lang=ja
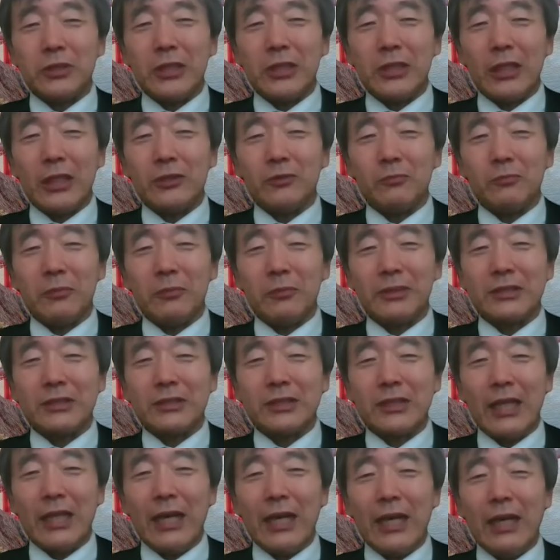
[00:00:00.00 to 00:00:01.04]
をしたいと思いま
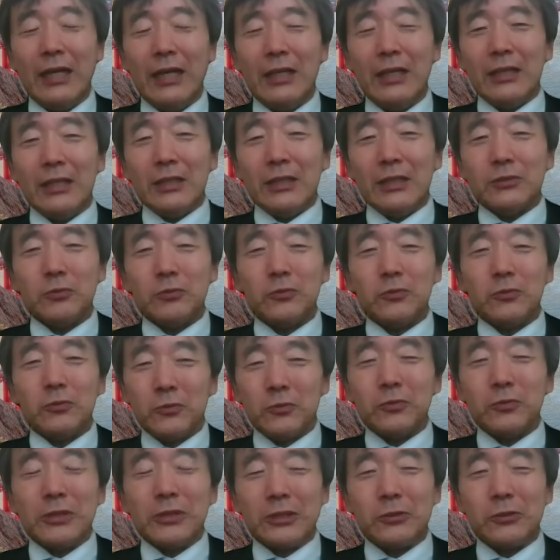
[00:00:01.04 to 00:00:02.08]
すが、ちょっ
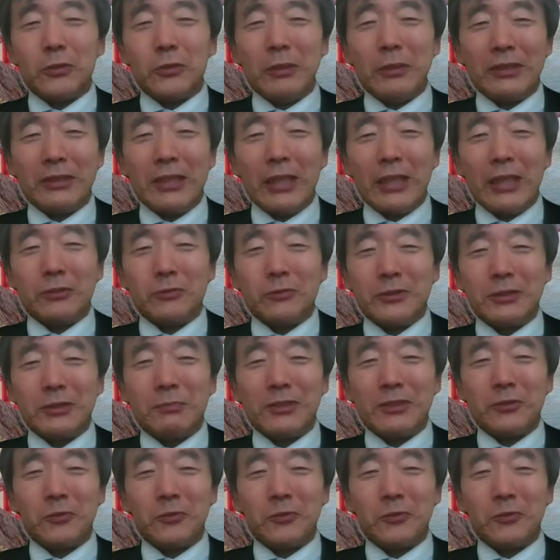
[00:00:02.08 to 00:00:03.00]
とじゃあそれはまた後に